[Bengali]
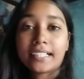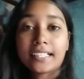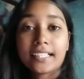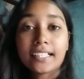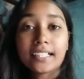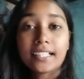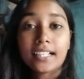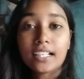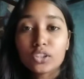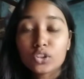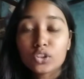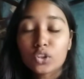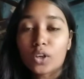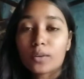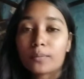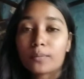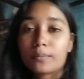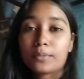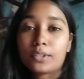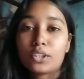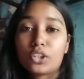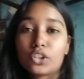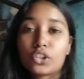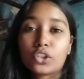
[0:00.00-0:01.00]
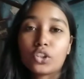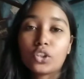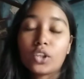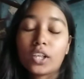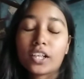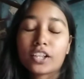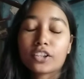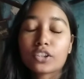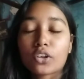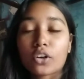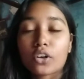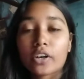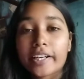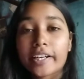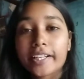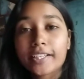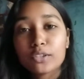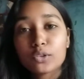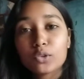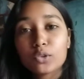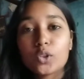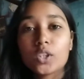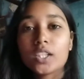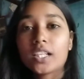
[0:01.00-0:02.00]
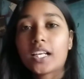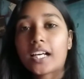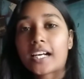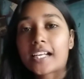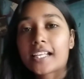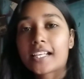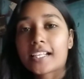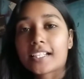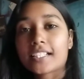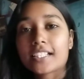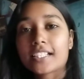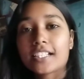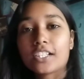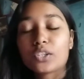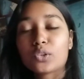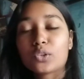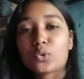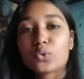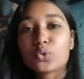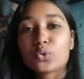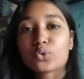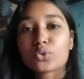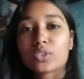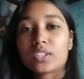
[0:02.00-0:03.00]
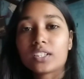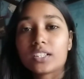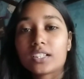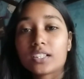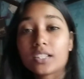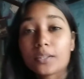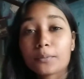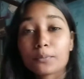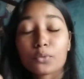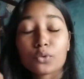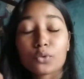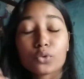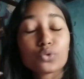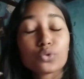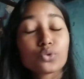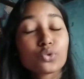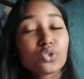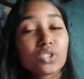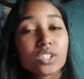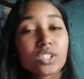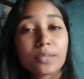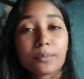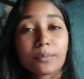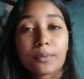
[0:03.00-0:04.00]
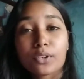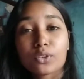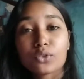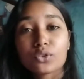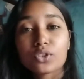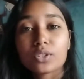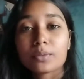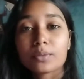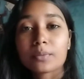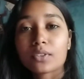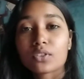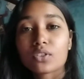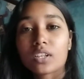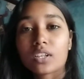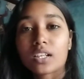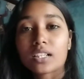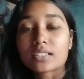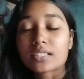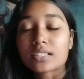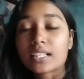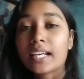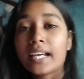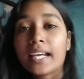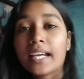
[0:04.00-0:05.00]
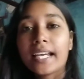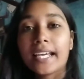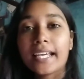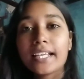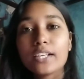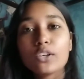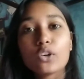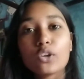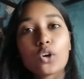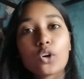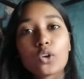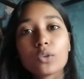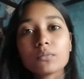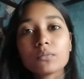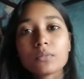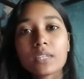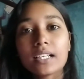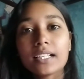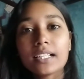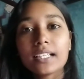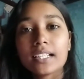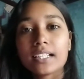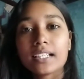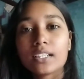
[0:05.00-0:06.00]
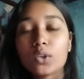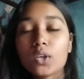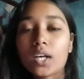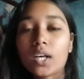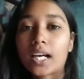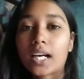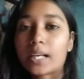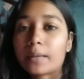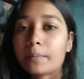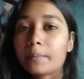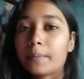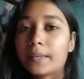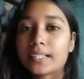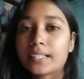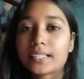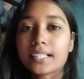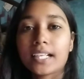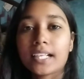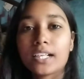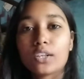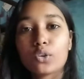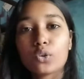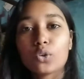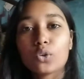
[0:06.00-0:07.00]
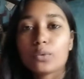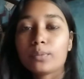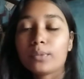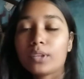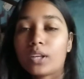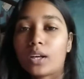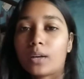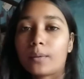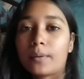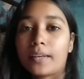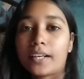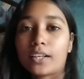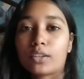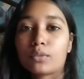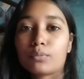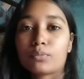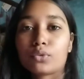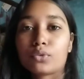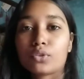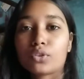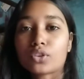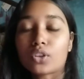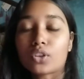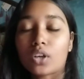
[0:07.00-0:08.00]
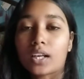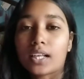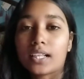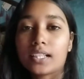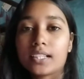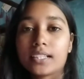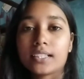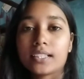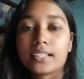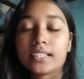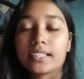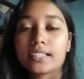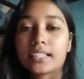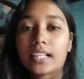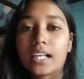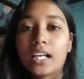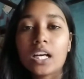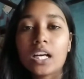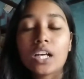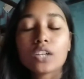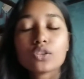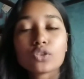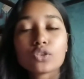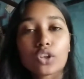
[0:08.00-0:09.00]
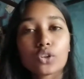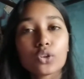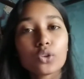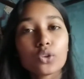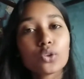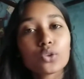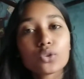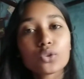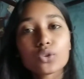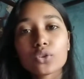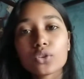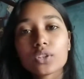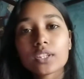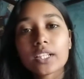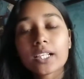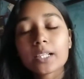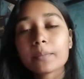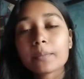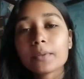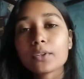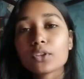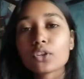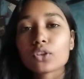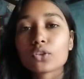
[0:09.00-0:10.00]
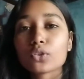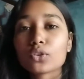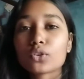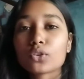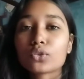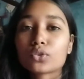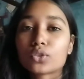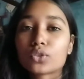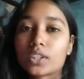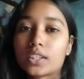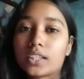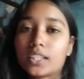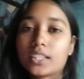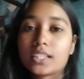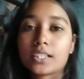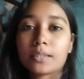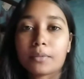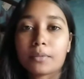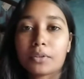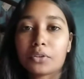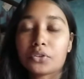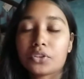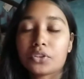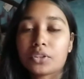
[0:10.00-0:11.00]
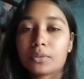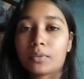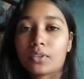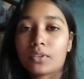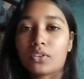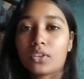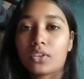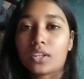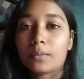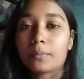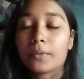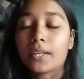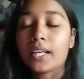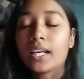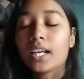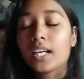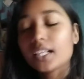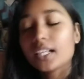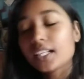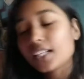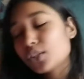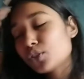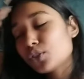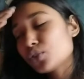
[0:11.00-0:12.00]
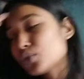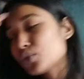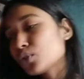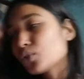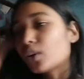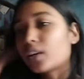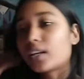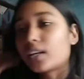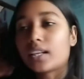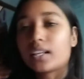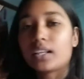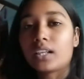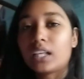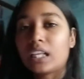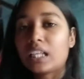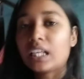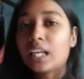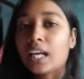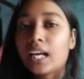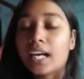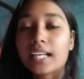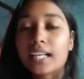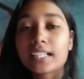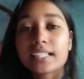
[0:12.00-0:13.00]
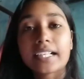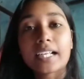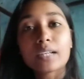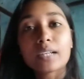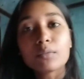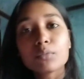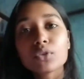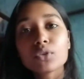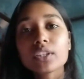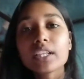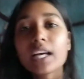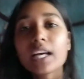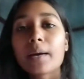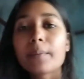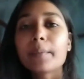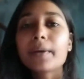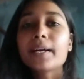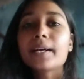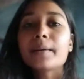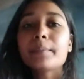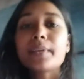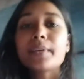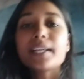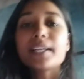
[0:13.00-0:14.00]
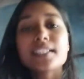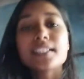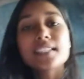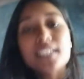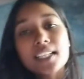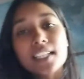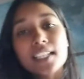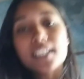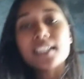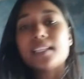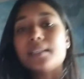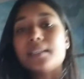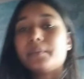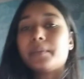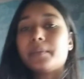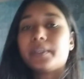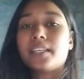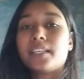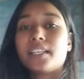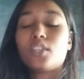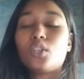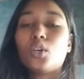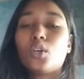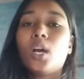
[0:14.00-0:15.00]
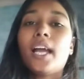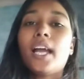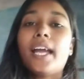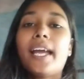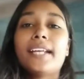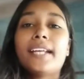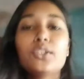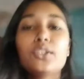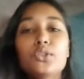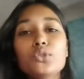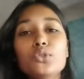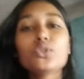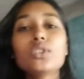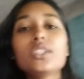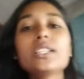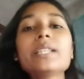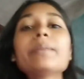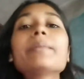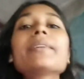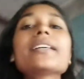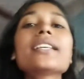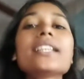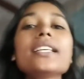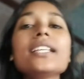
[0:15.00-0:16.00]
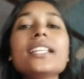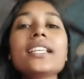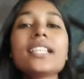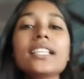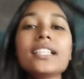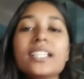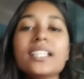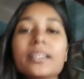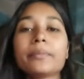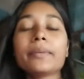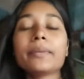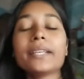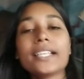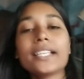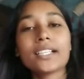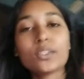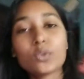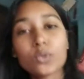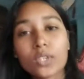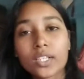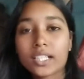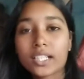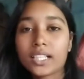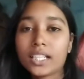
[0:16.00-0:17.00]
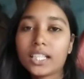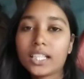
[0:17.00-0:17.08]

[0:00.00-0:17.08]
ক্লাস কমপ্লিট হলো এখন অনেকগুলোই কাজ আছে কিন্তু শরীরটা না প্রচুর ঝিমানো ঝিমানো লাগছে এই গরমকাল এলো আর ব্যাস এরকমই হবে এখন পুরো সকালের দিকটা যতক্ষণ রোদ থাকবে ততক্ষণ শরীরটা ঝিমানো ঝিমানো লাগবে কিচ্ছু করার নেই আর তার মধ্যে আবার আমার আজকে খিদে পেয়ে গেল এত জলদি আবার কি খিদে বা একটু আগেই